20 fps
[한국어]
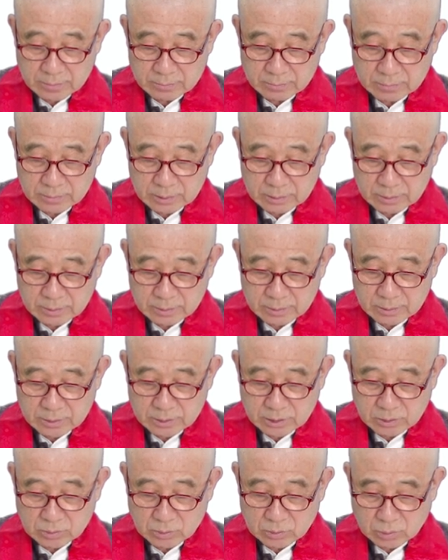그
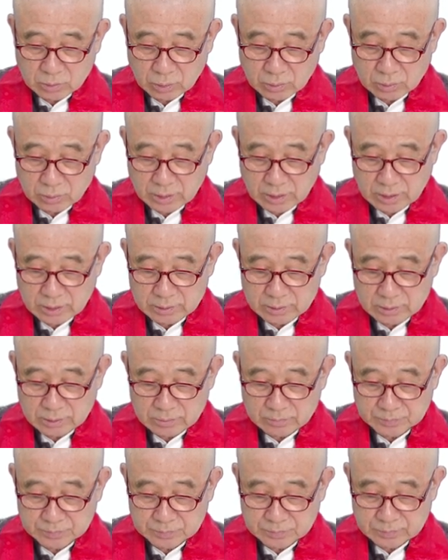전통에
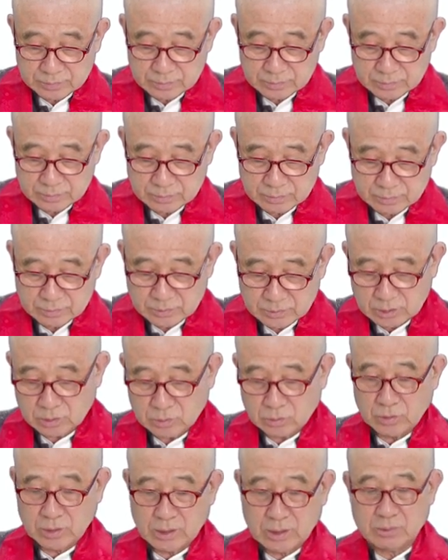지금
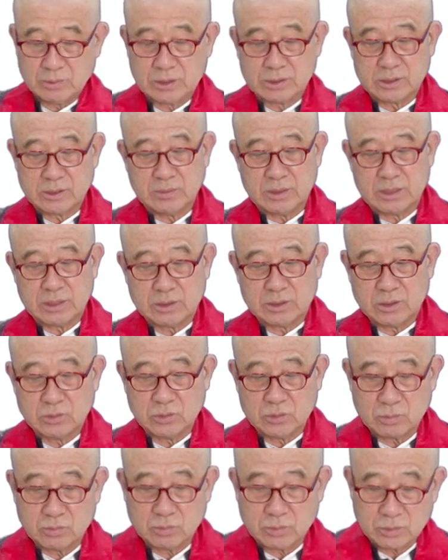전통이 돼버렸습니다.
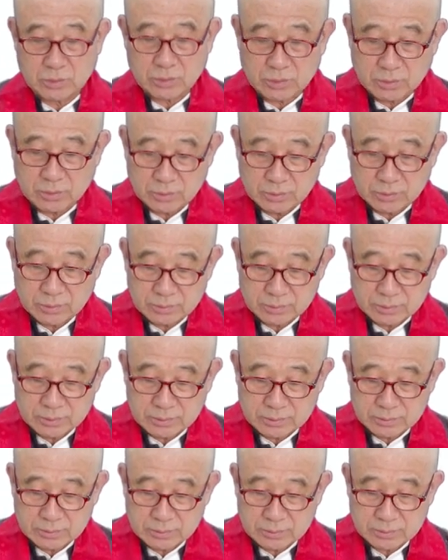선종불교 어,